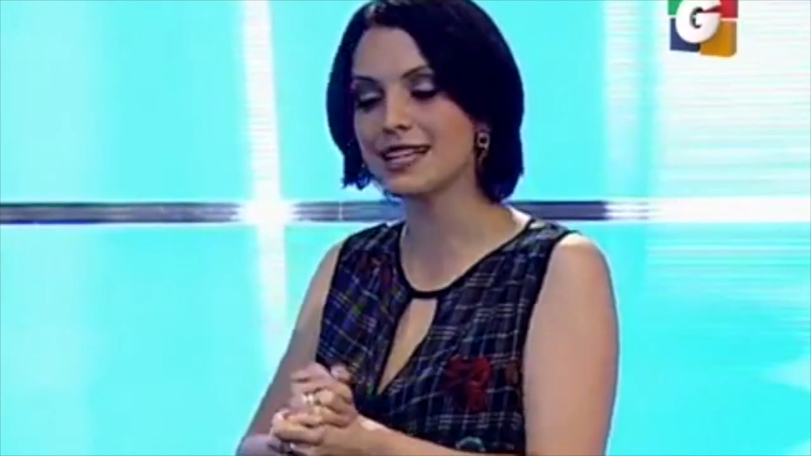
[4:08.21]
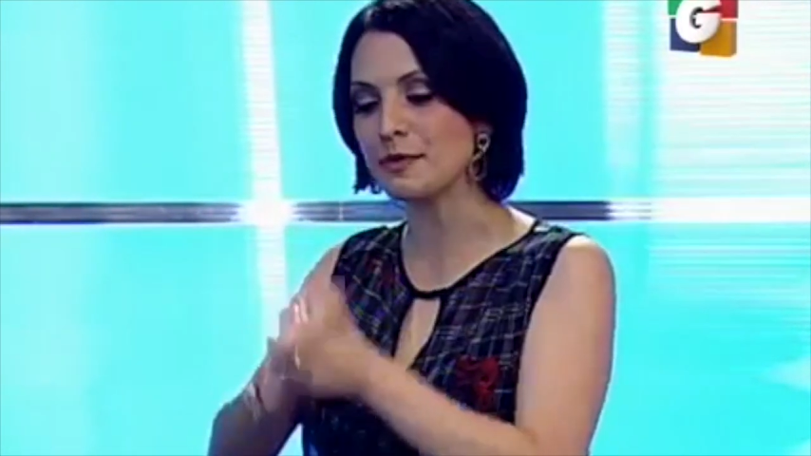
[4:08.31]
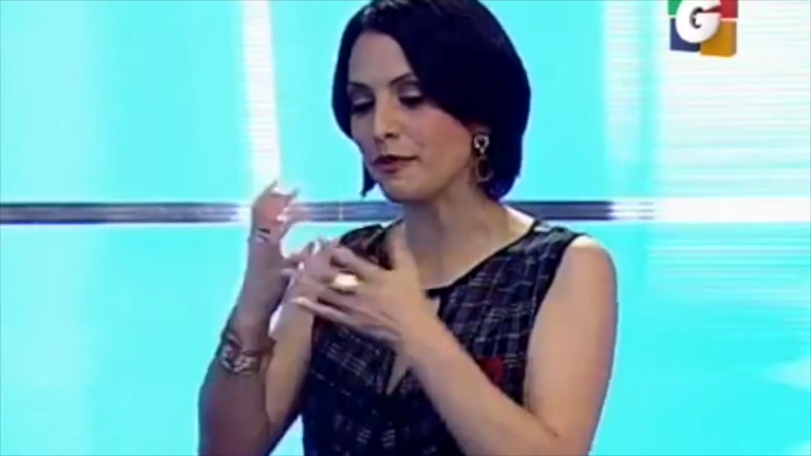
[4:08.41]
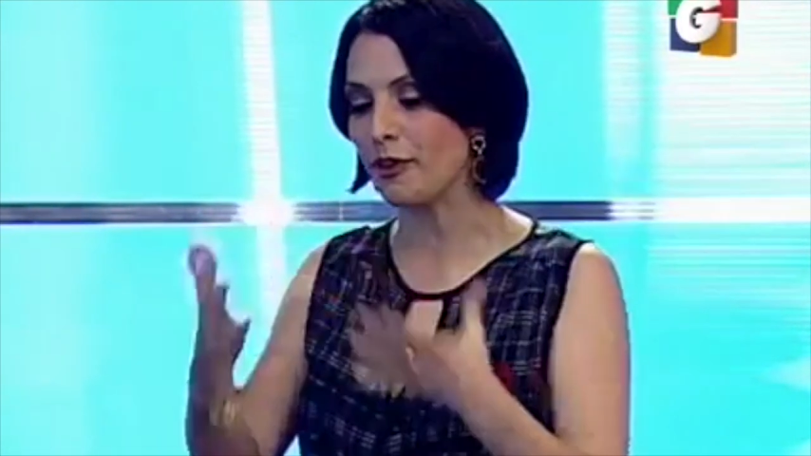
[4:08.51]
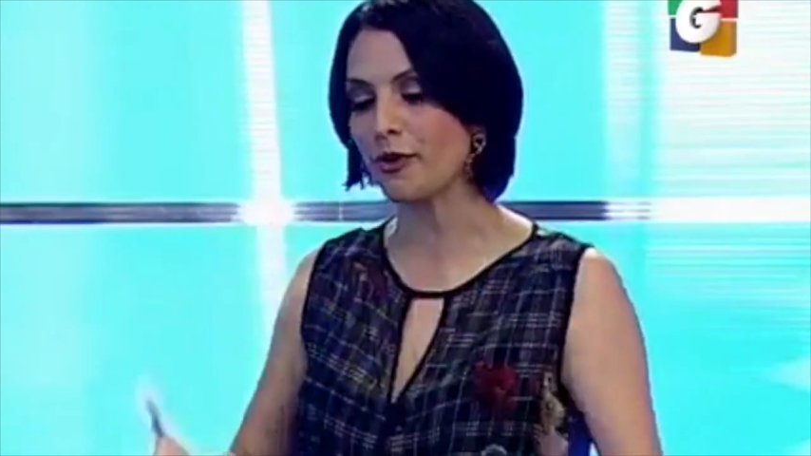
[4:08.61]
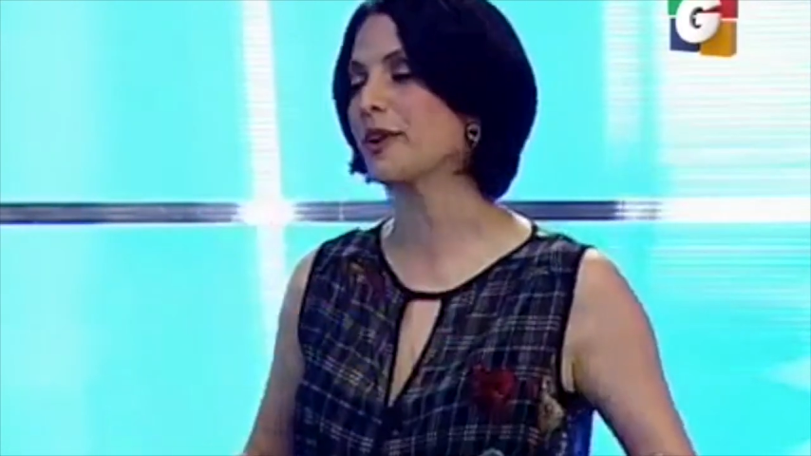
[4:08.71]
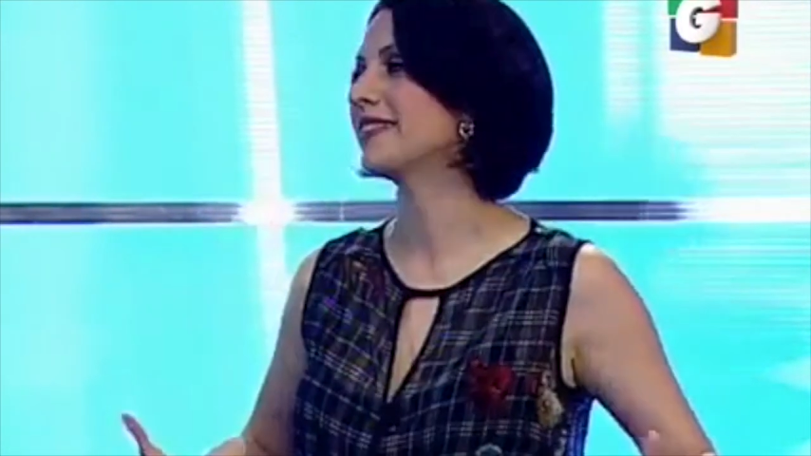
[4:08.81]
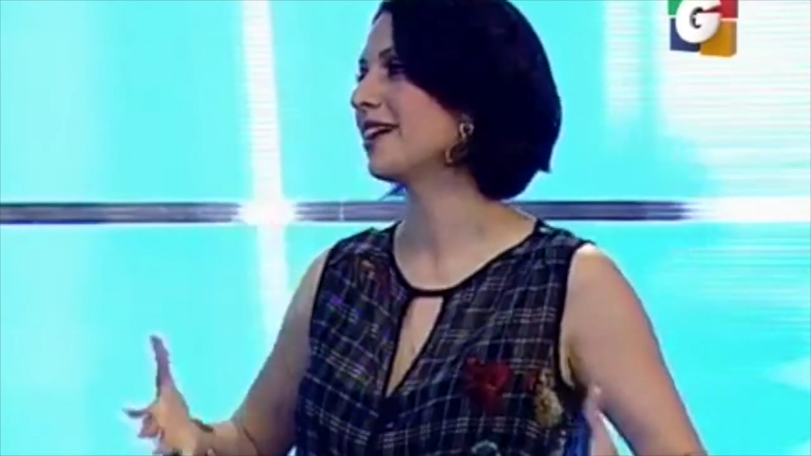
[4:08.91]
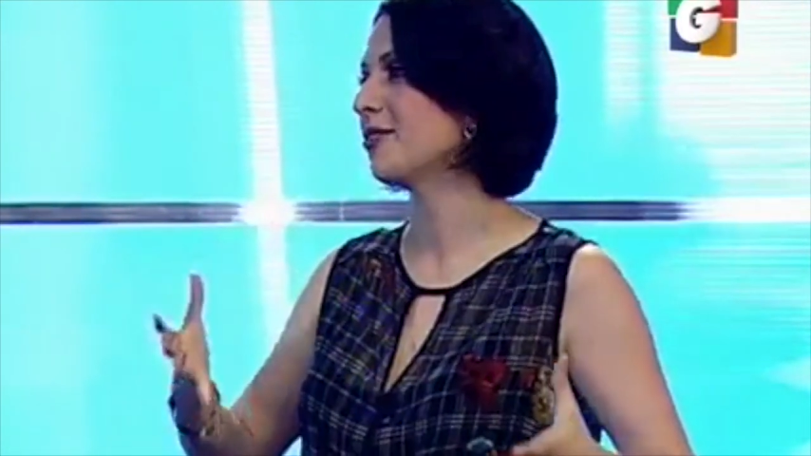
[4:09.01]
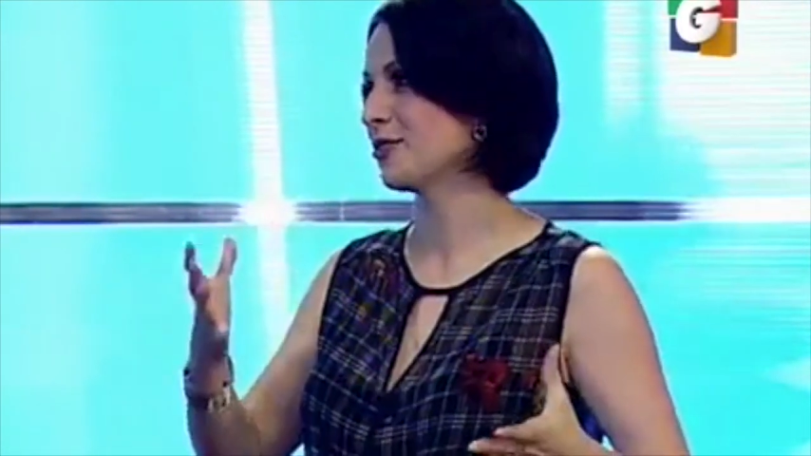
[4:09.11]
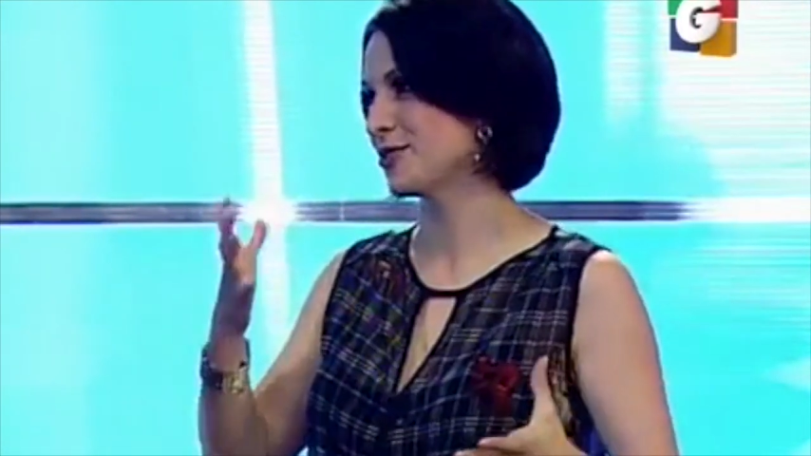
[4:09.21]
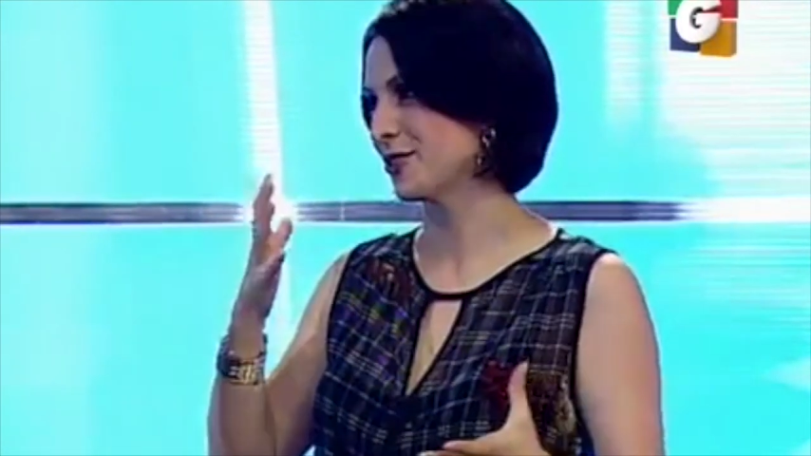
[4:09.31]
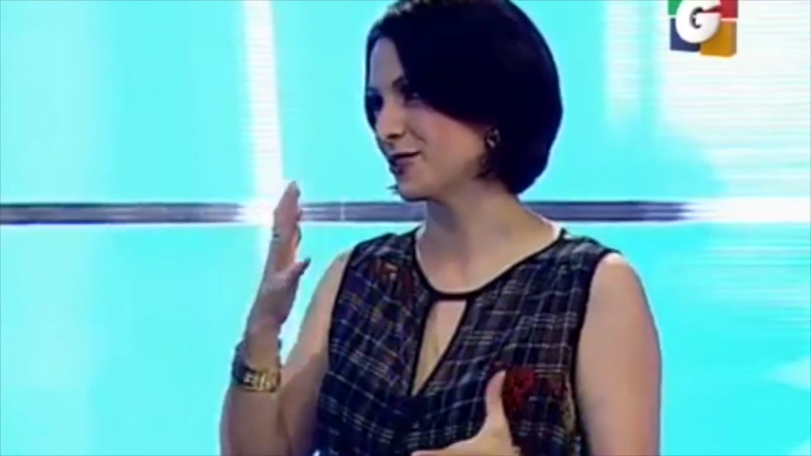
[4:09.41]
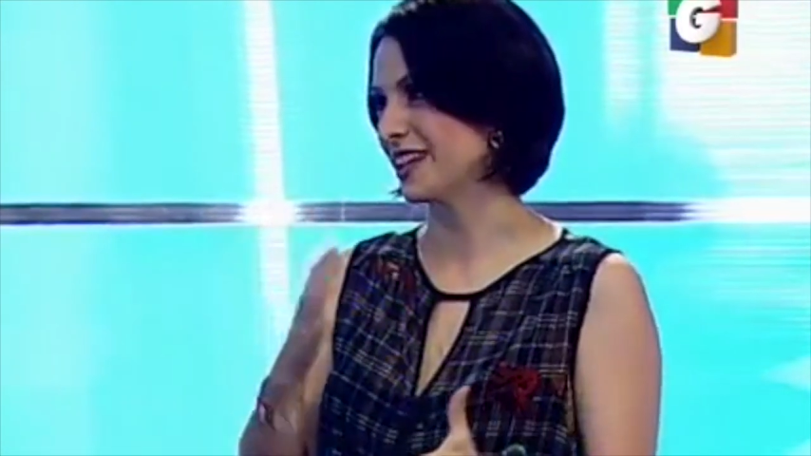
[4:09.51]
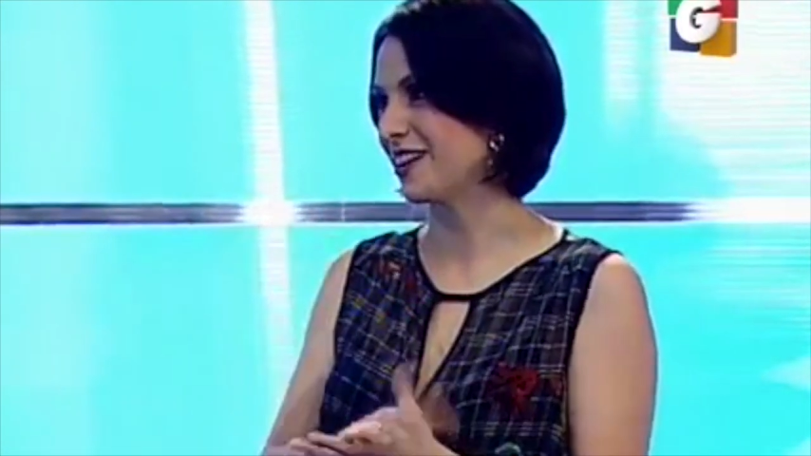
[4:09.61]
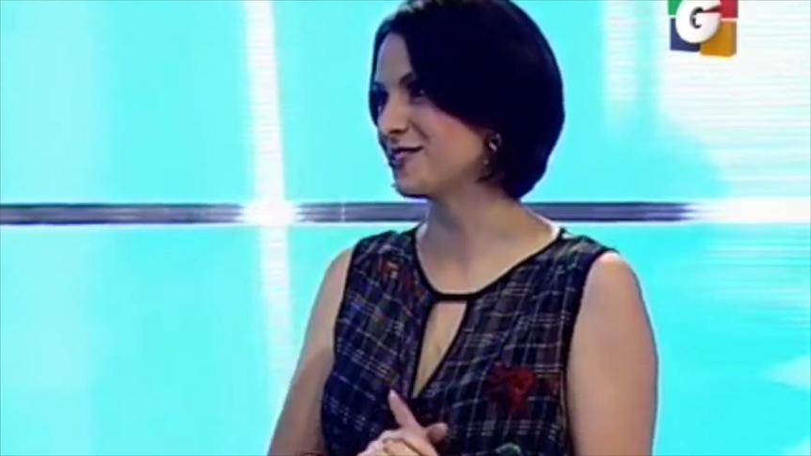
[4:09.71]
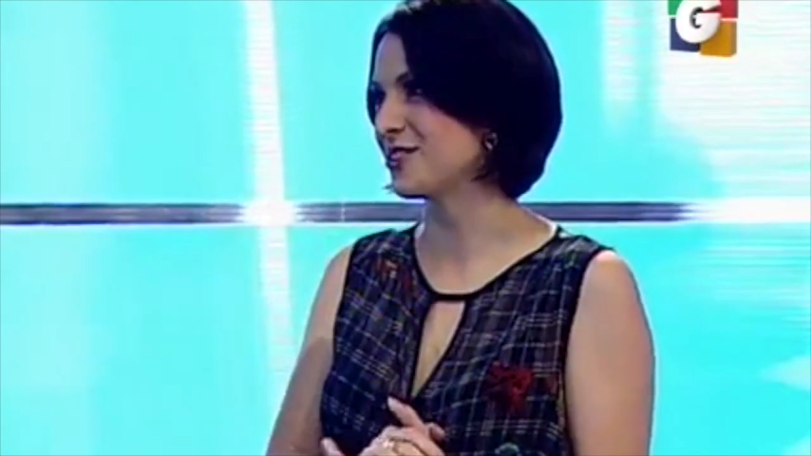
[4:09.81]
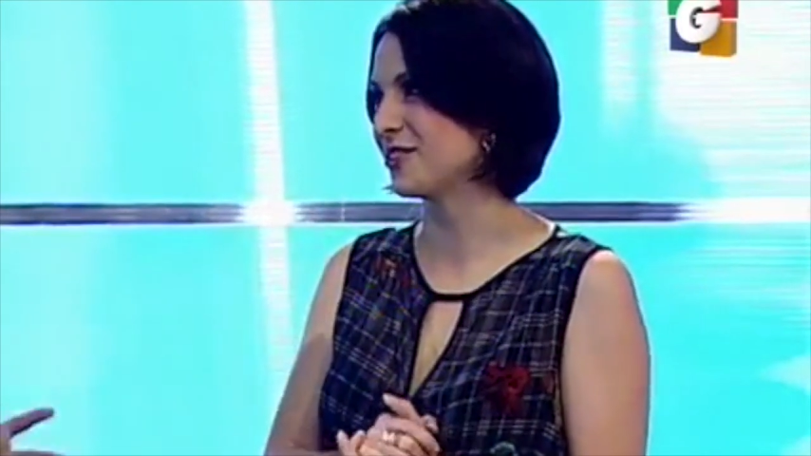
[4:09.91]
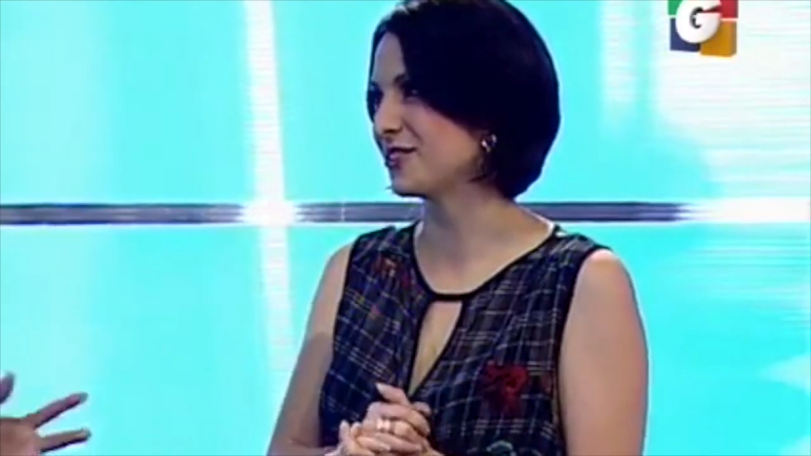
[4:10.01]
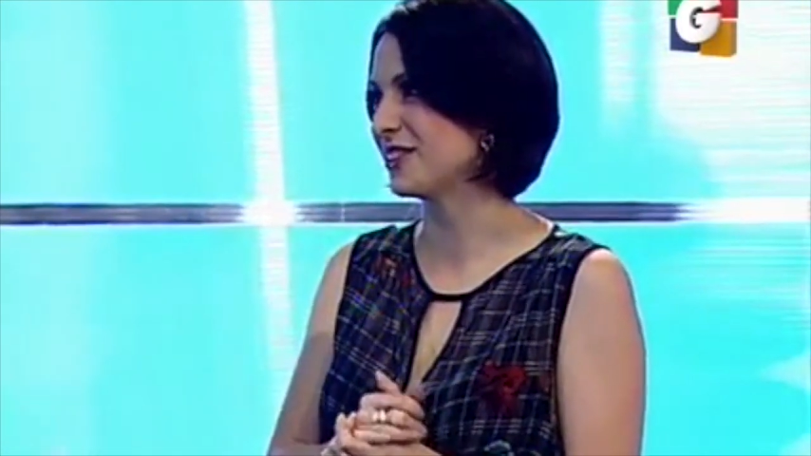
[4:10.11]
por favor, cuenta con nosotros. Aquí gracias
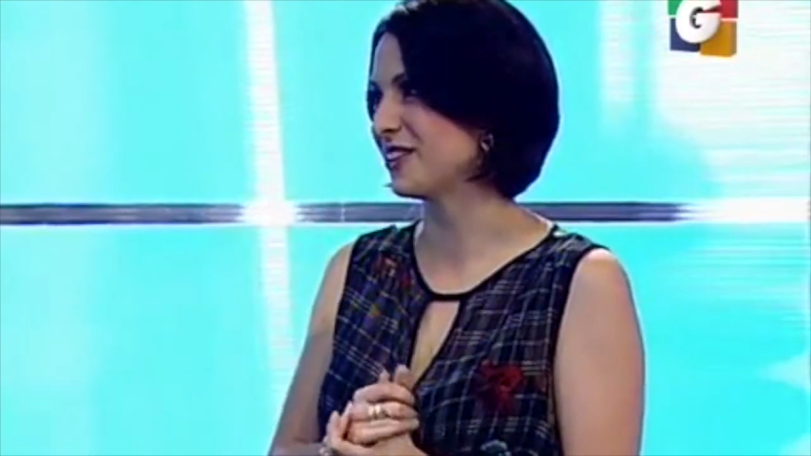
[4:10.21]
por la